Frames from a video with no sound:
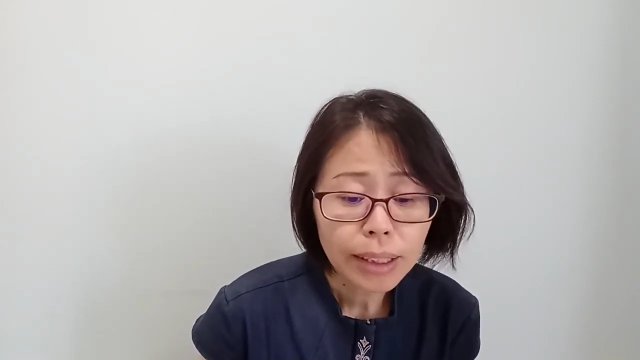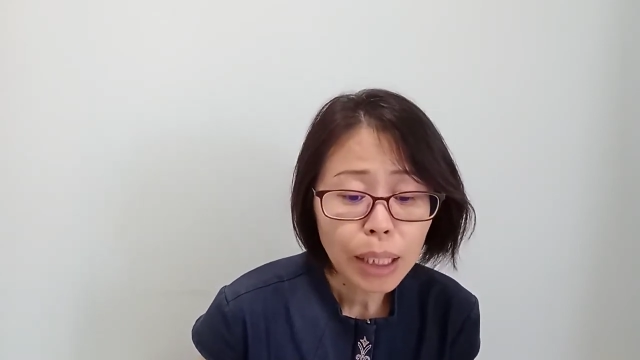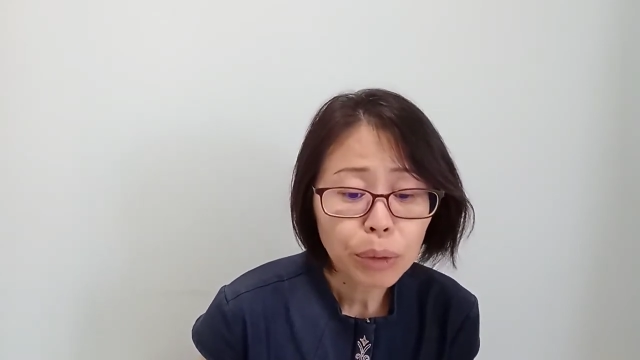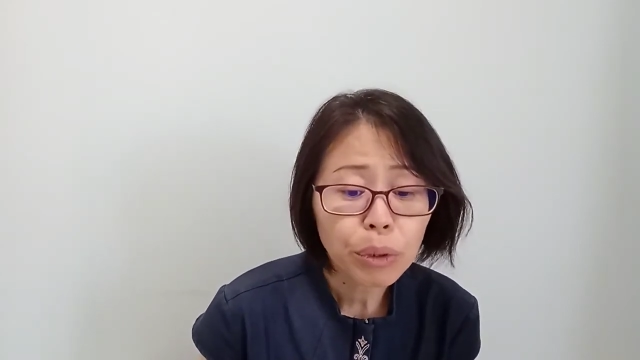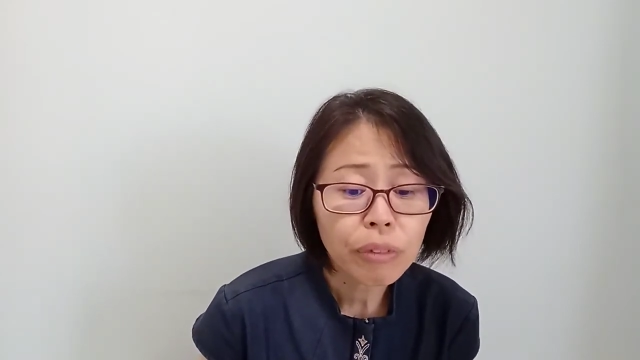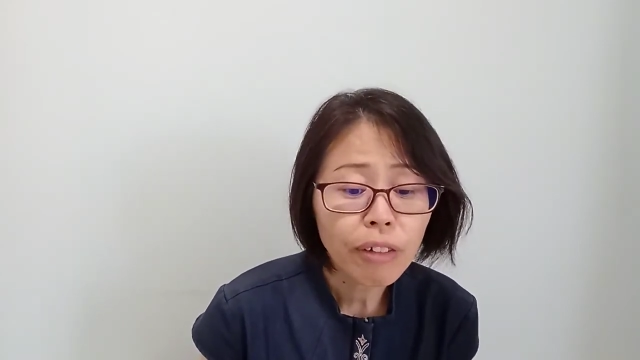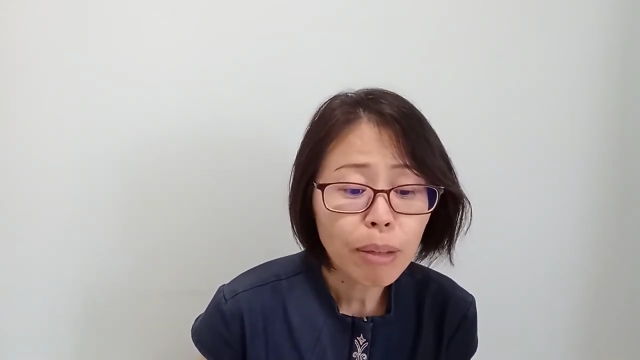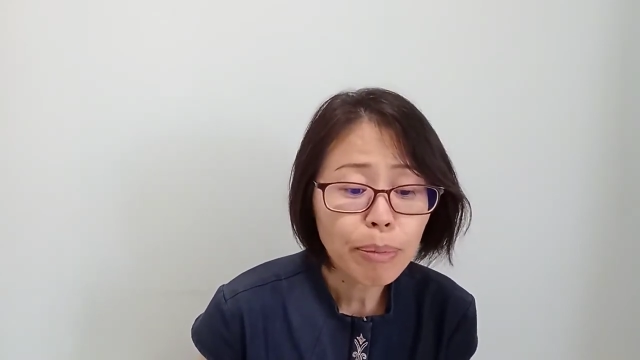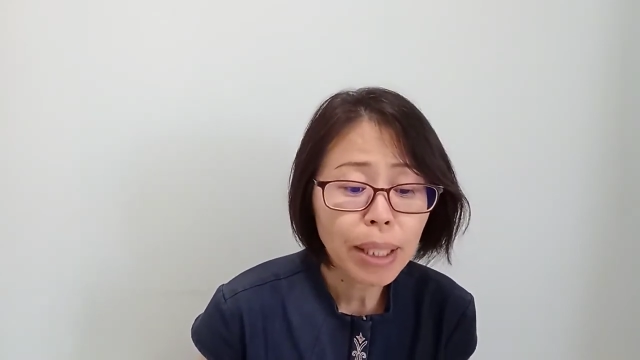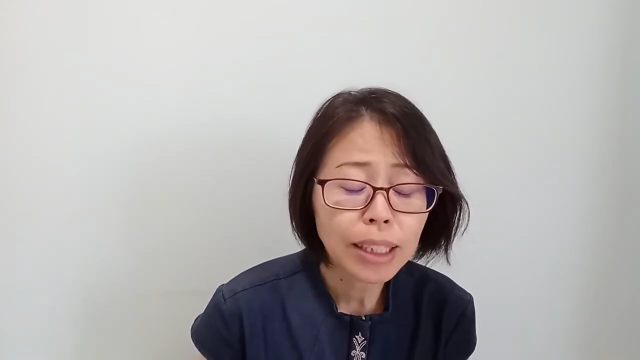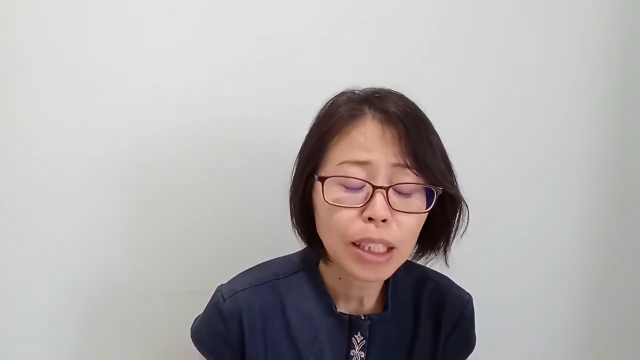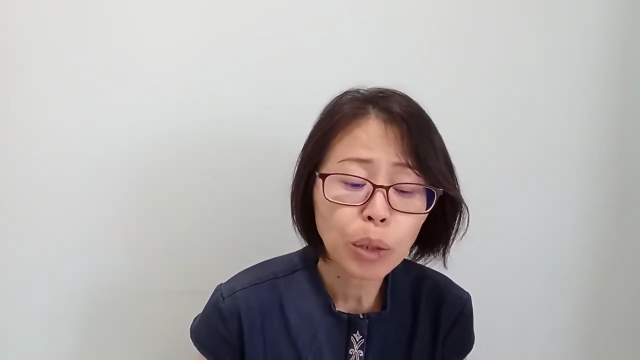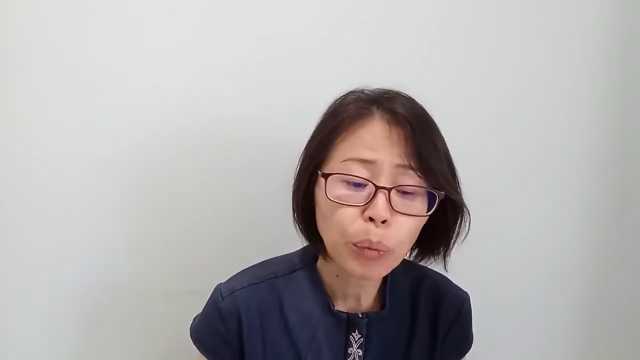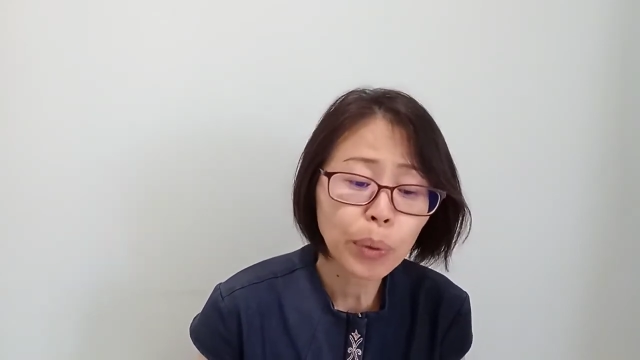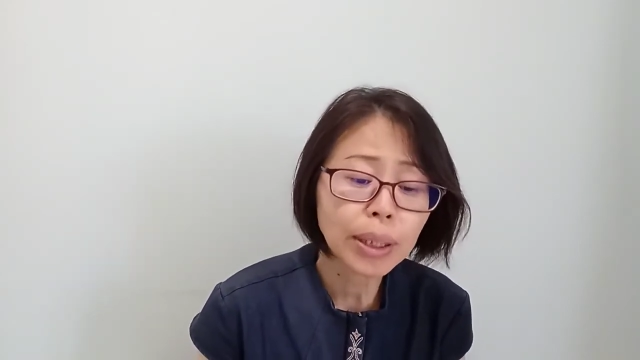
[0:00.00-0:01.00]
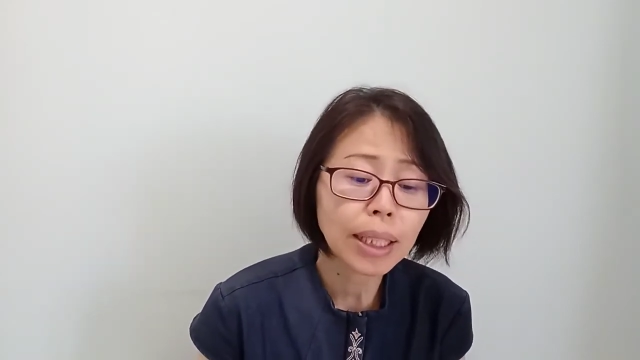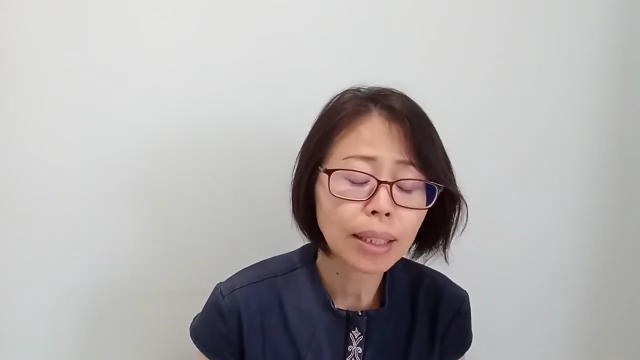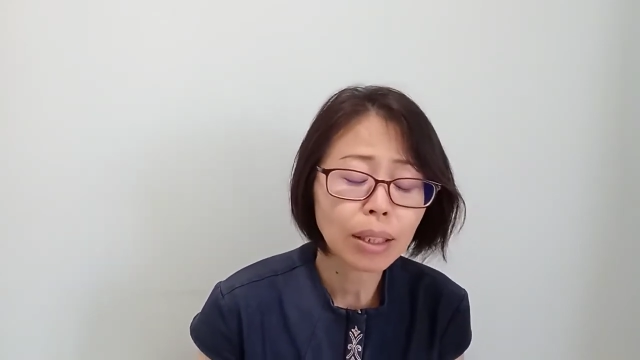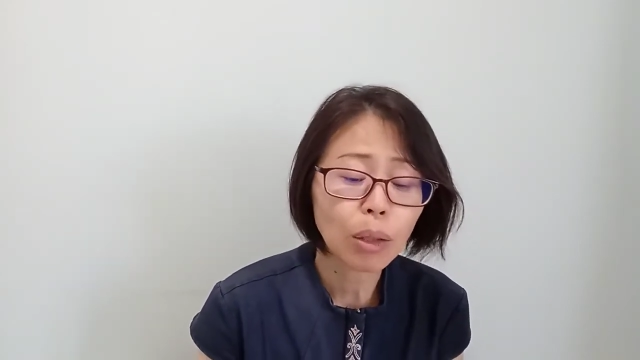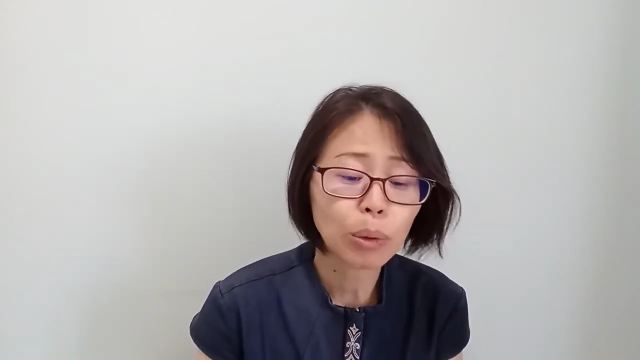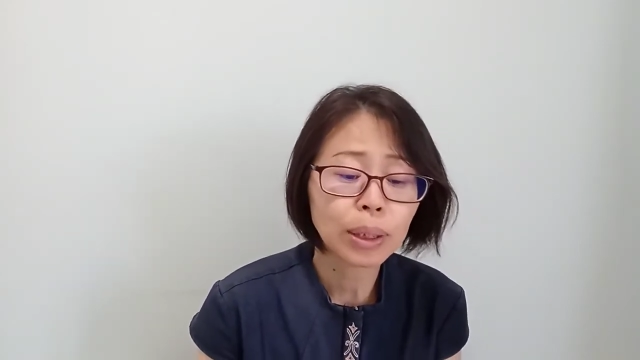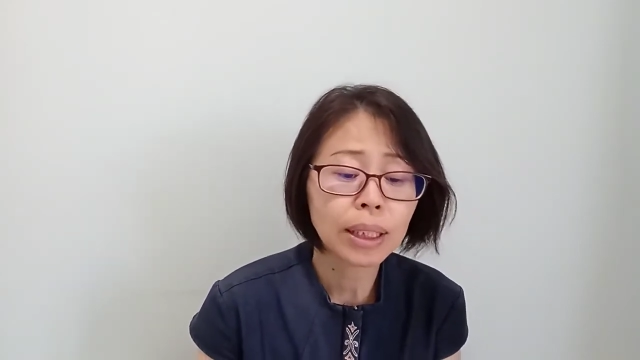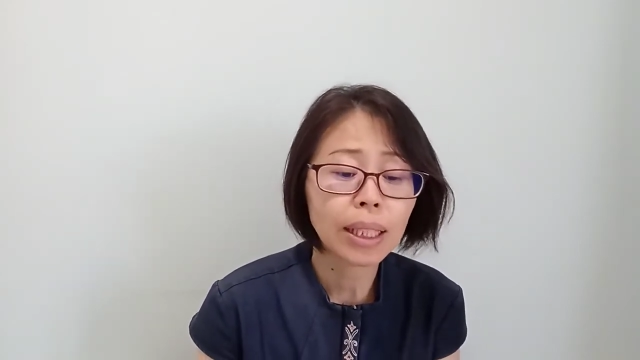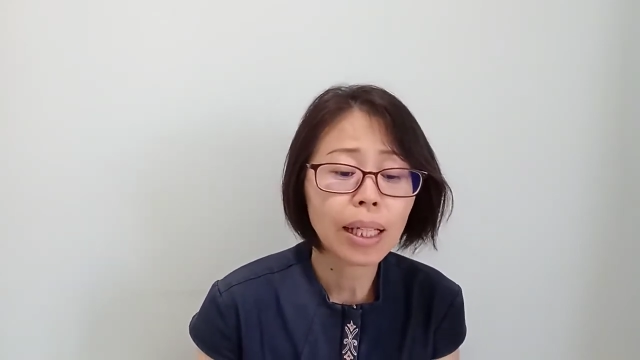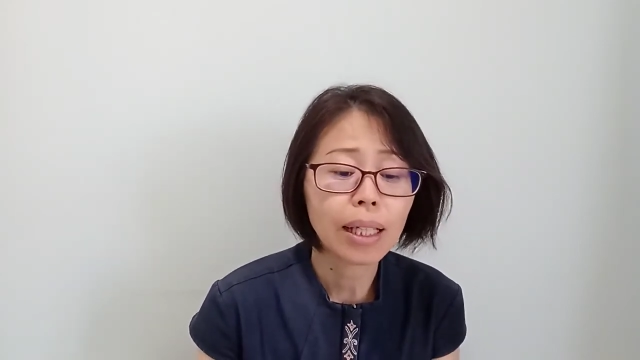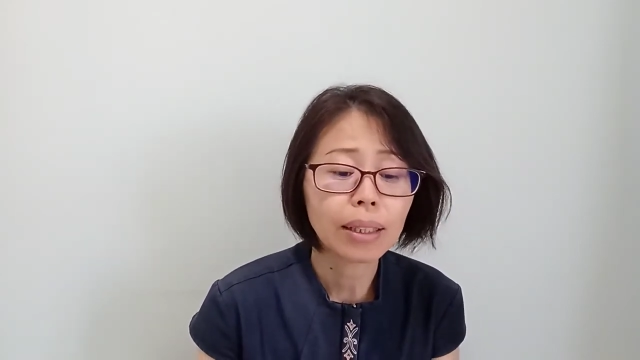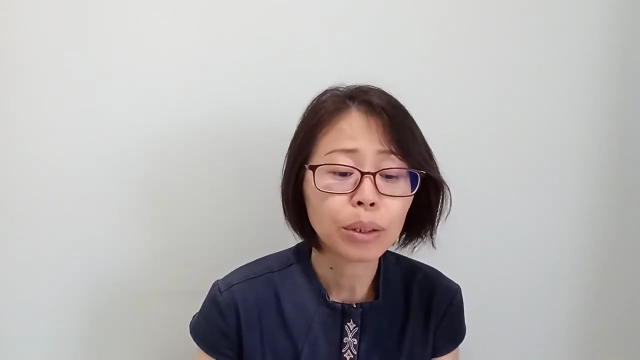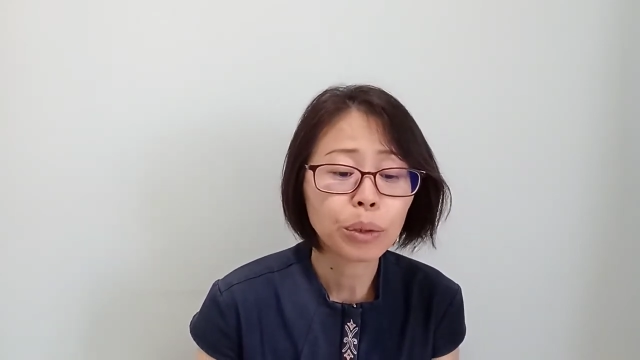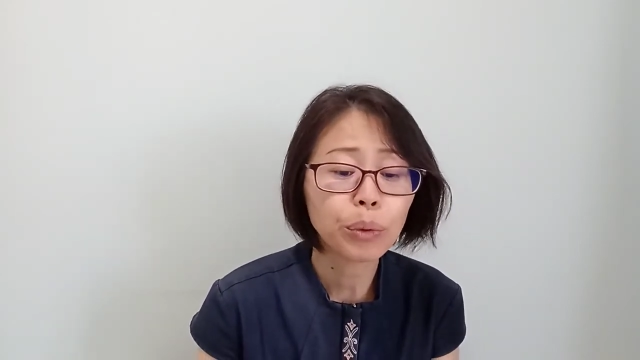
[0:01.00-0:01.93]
在对方面前跪下道歉，